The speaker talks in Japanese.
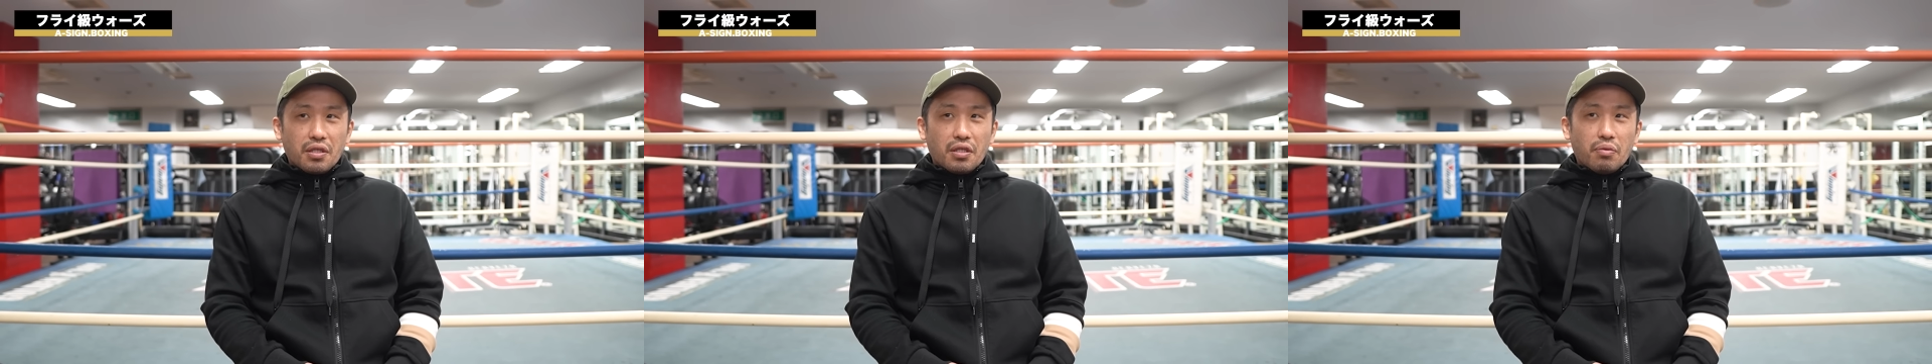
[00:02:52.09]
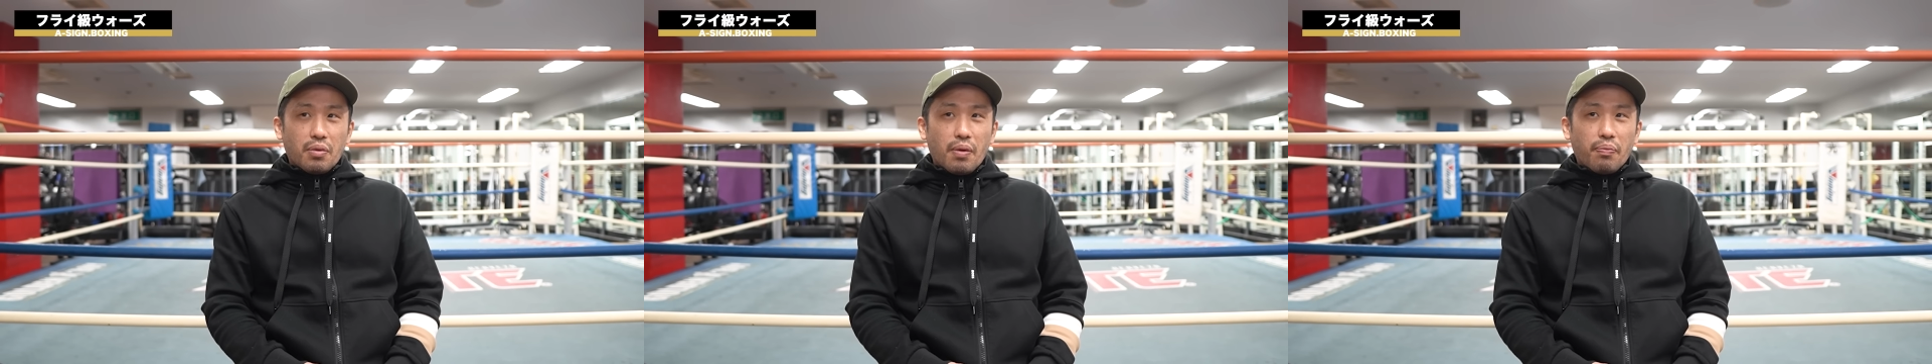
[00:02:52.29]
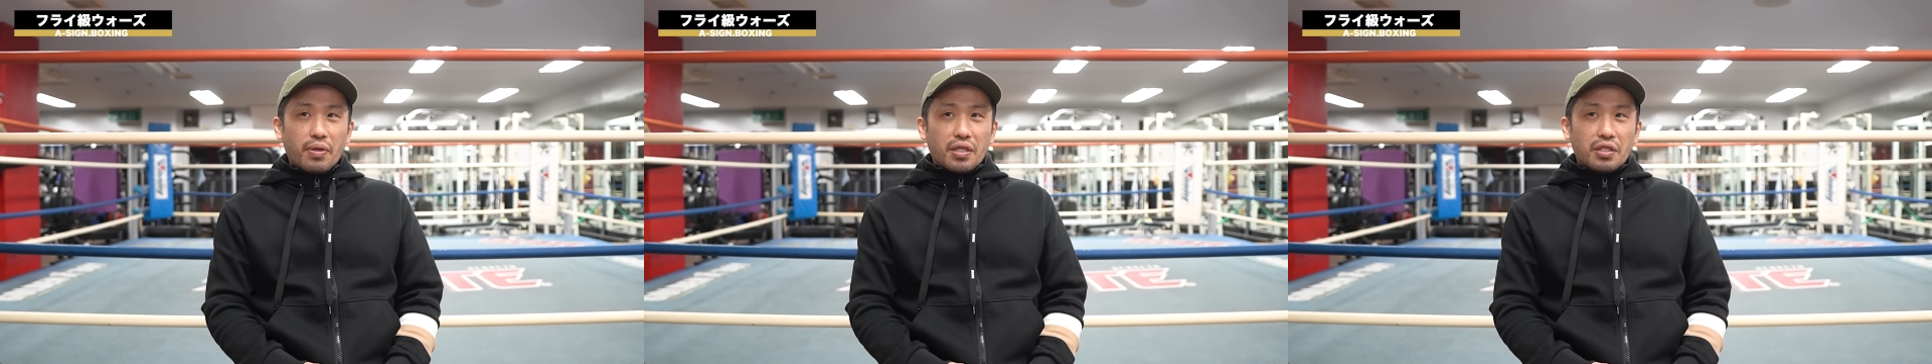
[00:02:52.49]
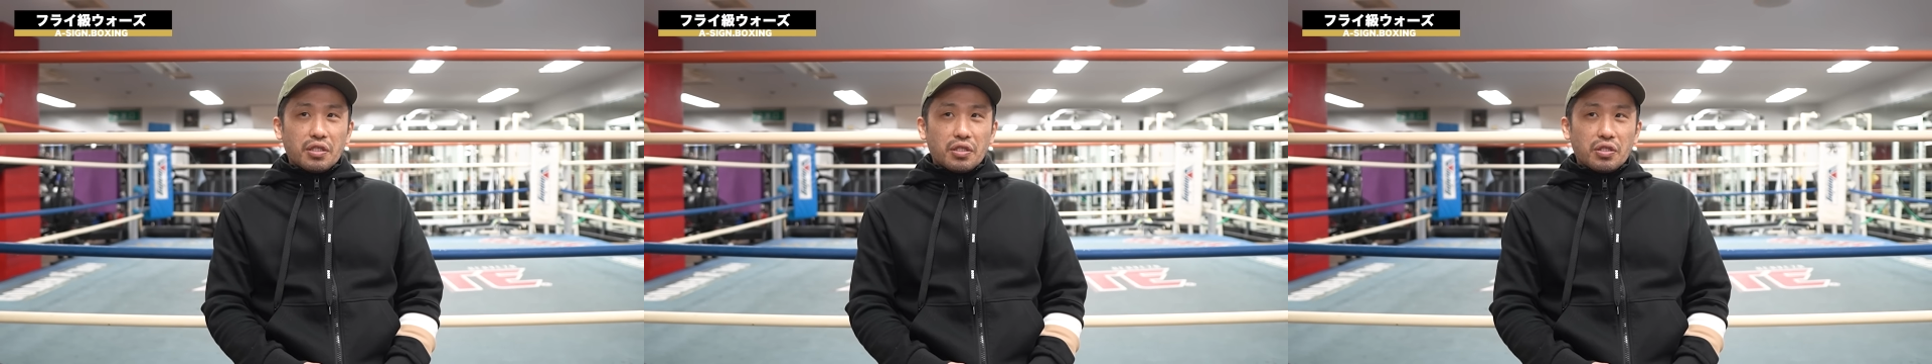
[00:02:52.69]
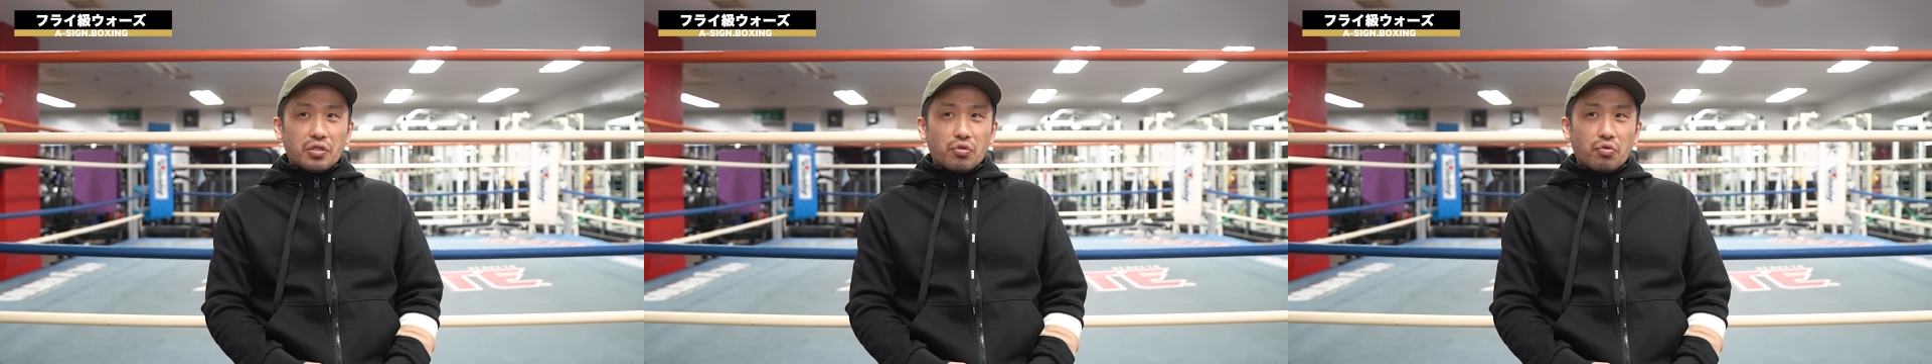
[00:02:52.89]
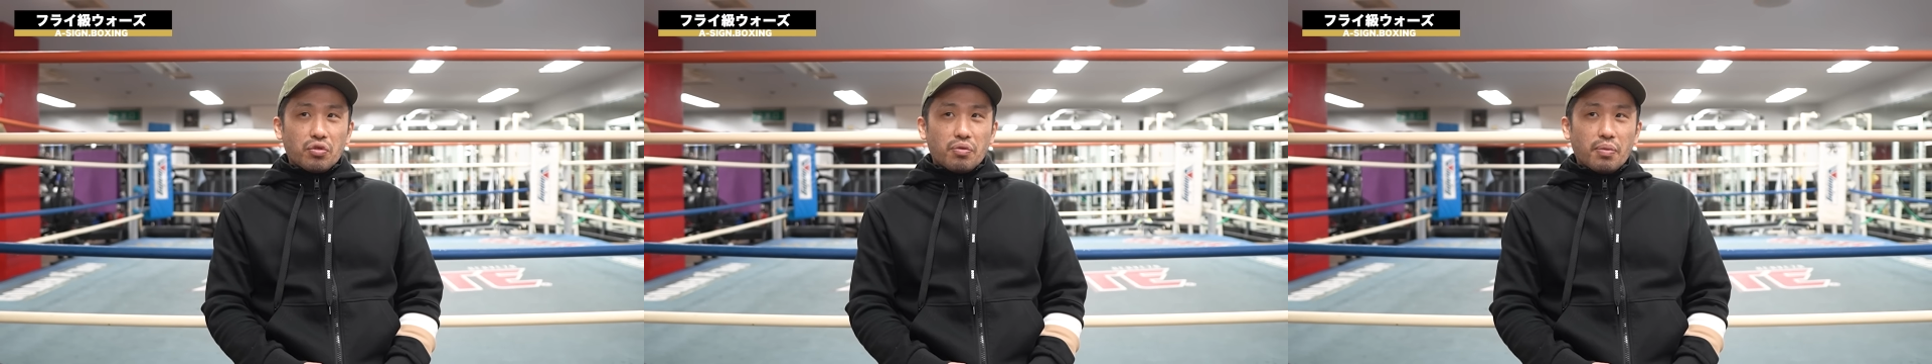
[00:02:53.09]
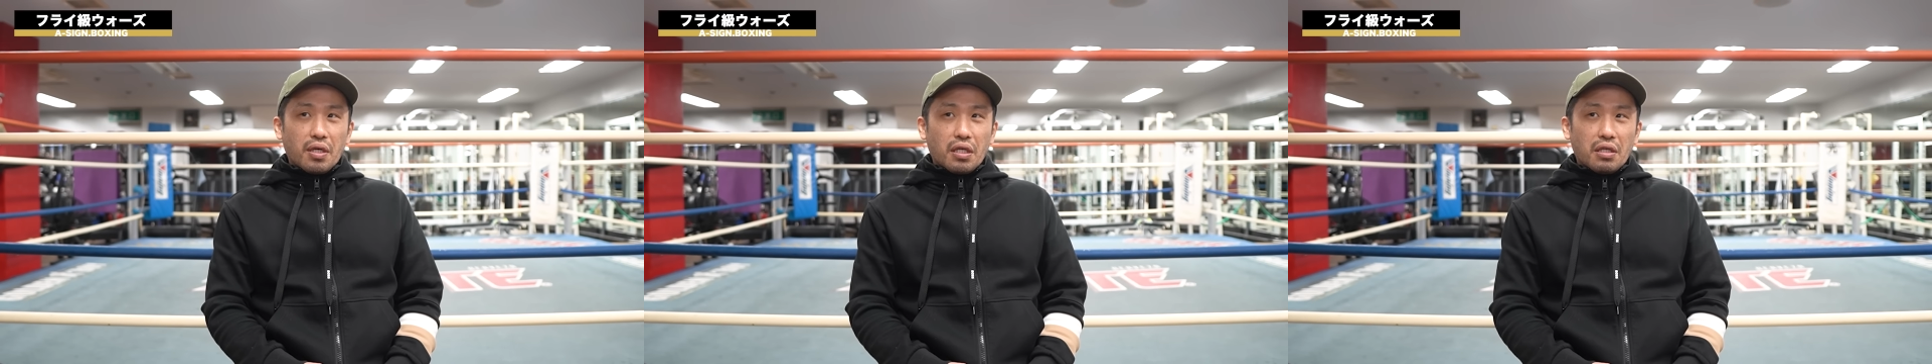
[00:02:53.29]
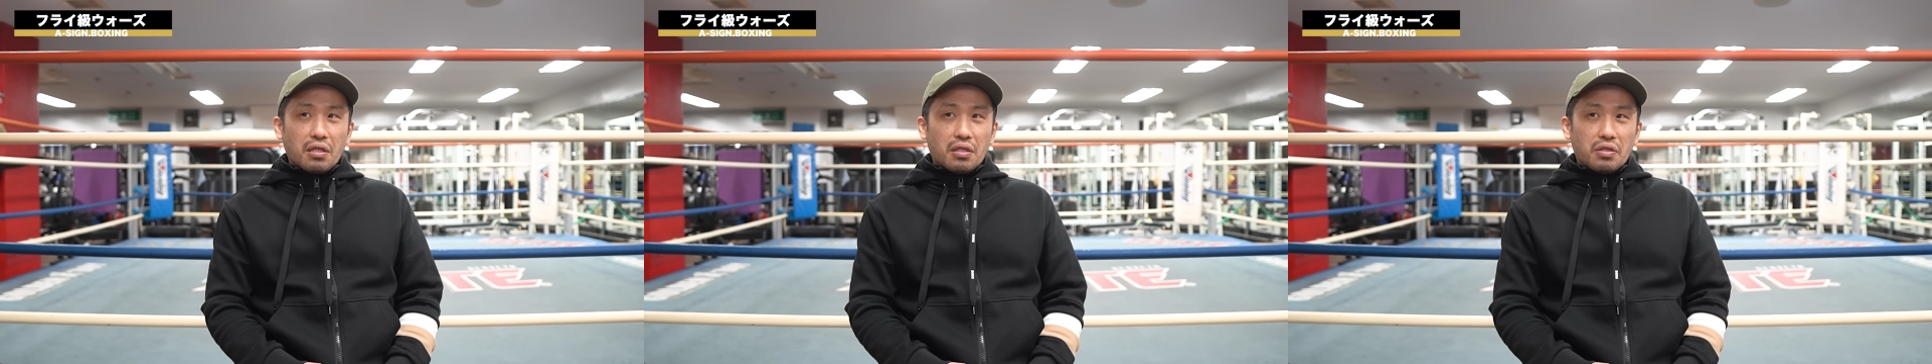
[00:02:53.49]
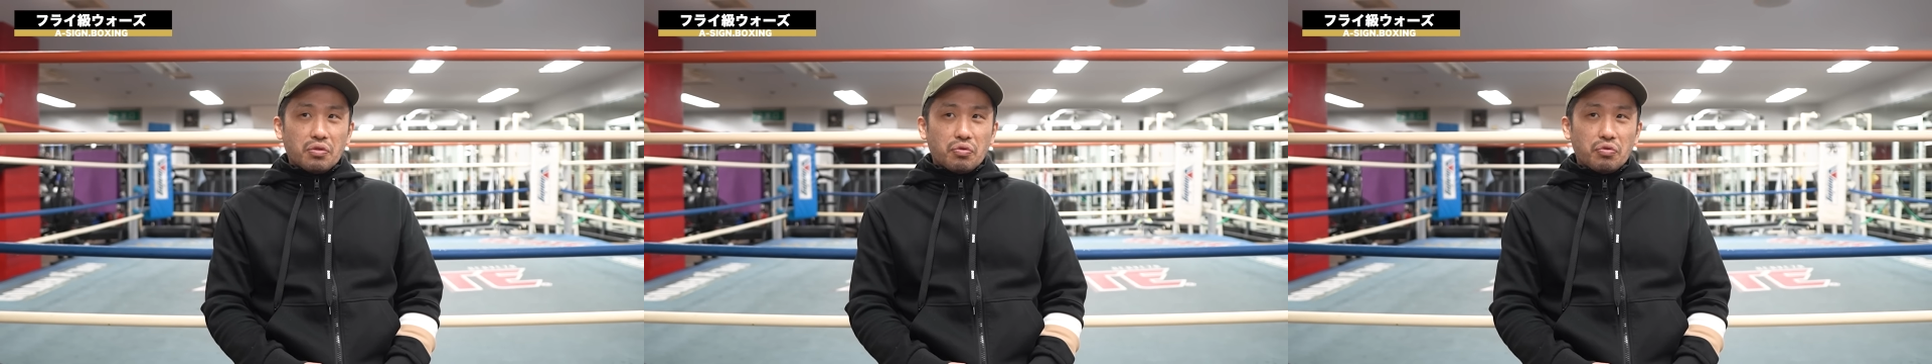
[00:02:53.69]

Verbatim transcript: でもやっぱり今